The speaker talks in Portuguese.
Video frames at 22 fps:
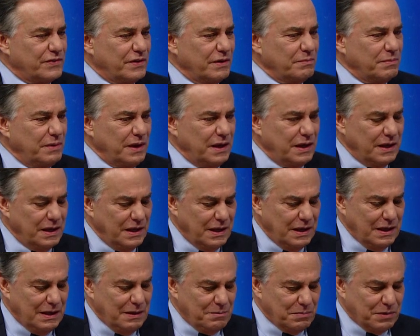também,
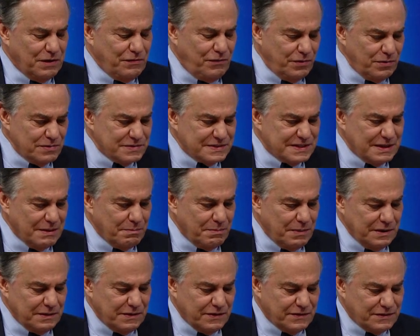porque foram
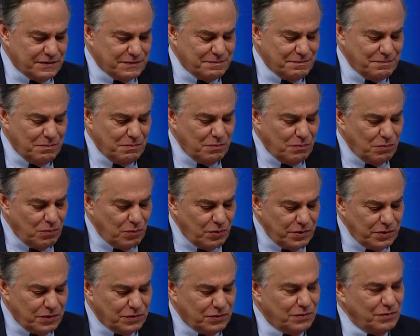semanas
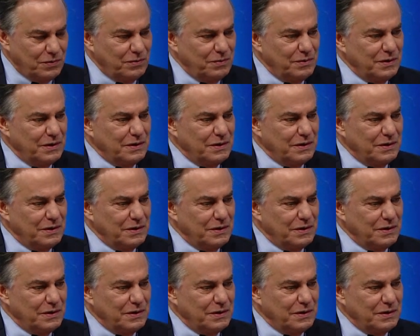muito